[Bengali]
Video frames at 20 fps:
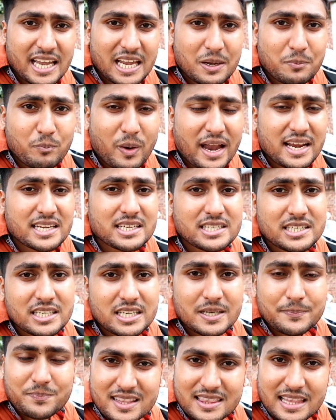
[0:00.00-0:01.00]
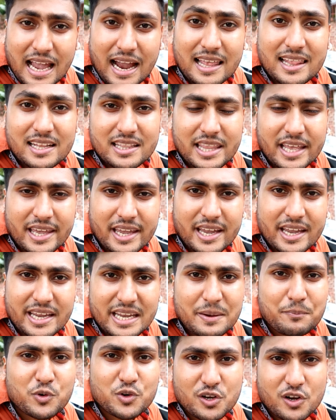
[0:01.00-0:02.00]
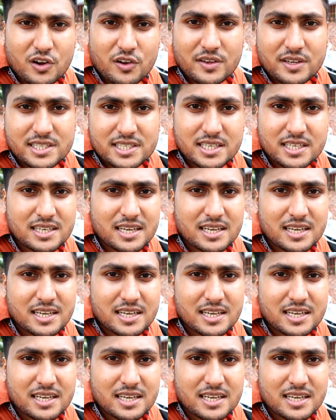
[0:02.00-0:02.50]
এই বাইকটি থাইল্যান্ড থেকে ইম্পোর্ট করা হয়েছে